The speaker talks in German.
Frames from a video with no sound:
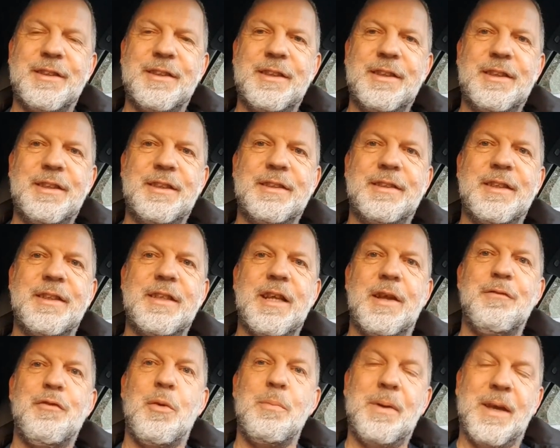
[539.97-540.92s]
die sind
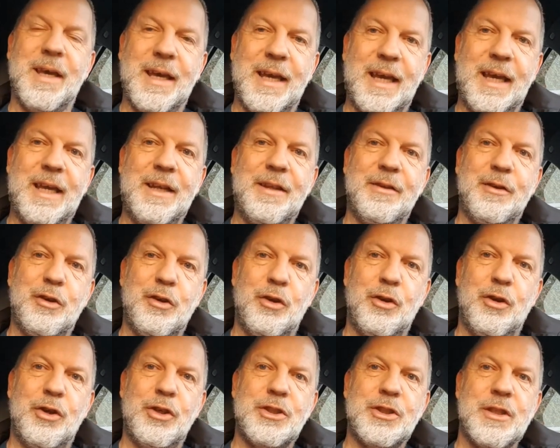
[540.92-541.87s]
dann vom Gerät
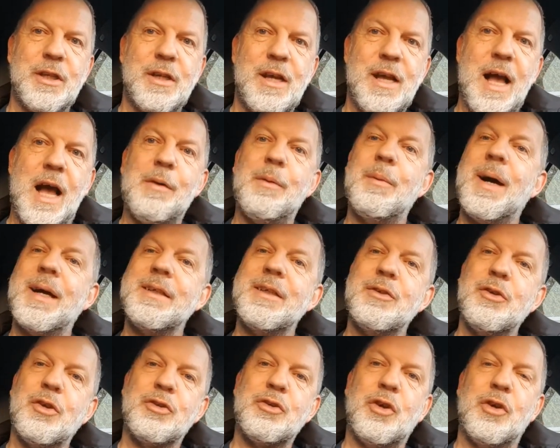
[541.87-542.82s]
gelöscht, aber man hat
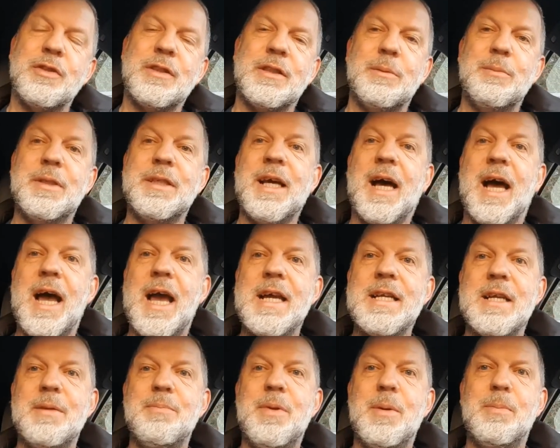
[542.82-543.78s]
die noch trotzdem in der
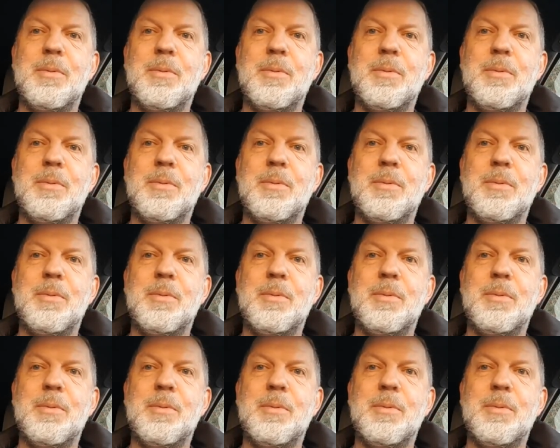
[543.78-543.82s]
eigenen